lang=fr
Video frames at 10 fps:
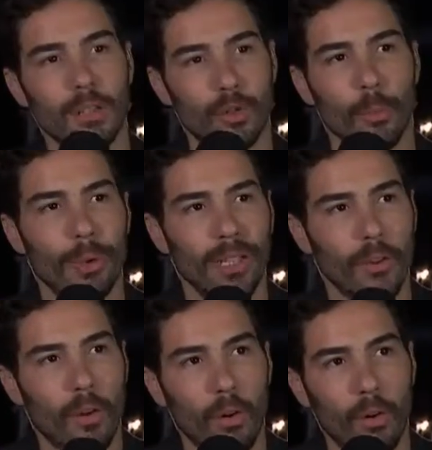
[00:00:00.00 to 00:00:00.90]
qu'ils ne sont pas
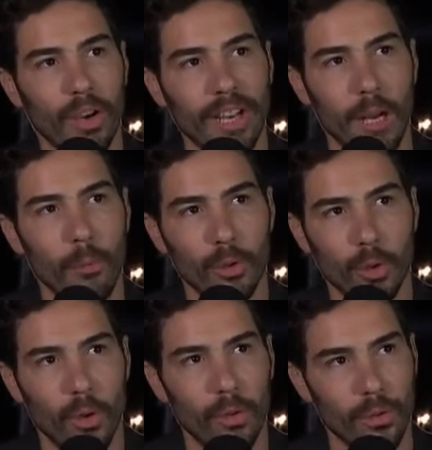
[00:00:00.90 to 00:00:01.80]
dans, réellement
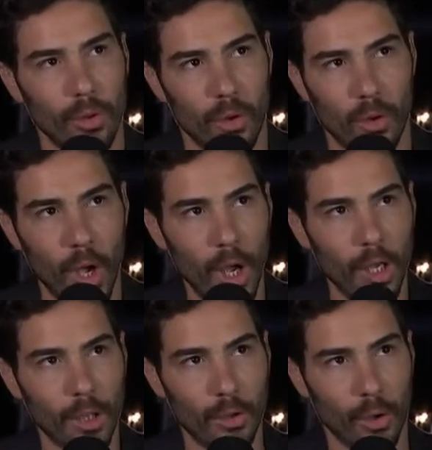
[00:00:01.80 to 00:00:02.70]
dans, dans,
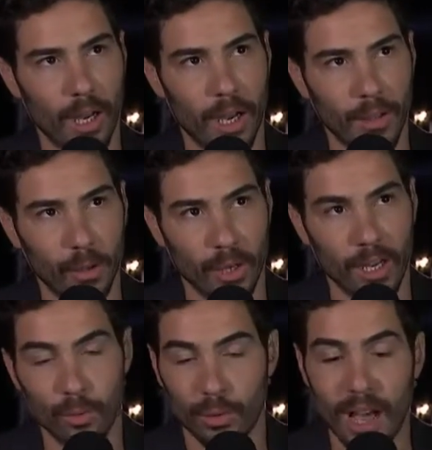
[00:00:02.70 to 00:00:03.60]
la, dans
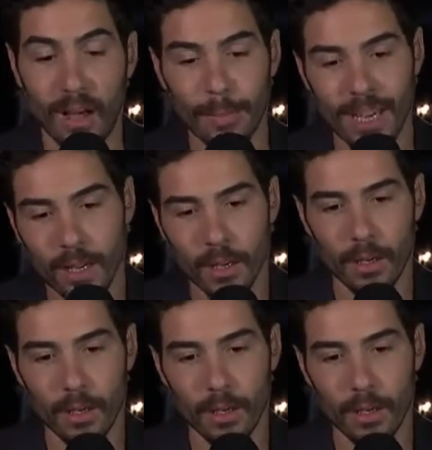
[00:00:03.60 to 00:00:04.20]
la lutte armée.